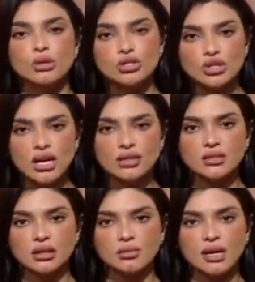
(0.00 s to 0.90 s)
واللي
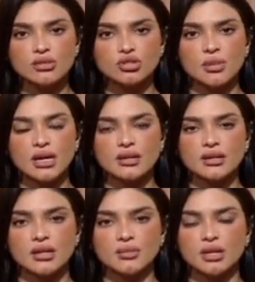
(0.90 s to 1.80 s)
شهد إقبال
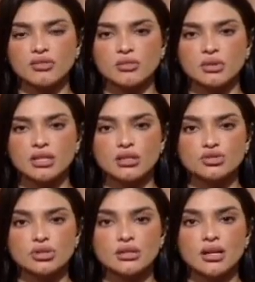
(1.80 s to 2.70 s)
جماهيري كبير في
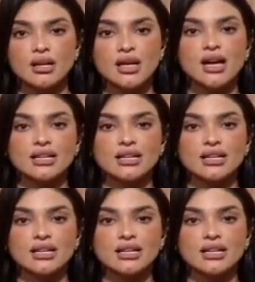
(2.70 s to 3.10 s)
مدينة جدة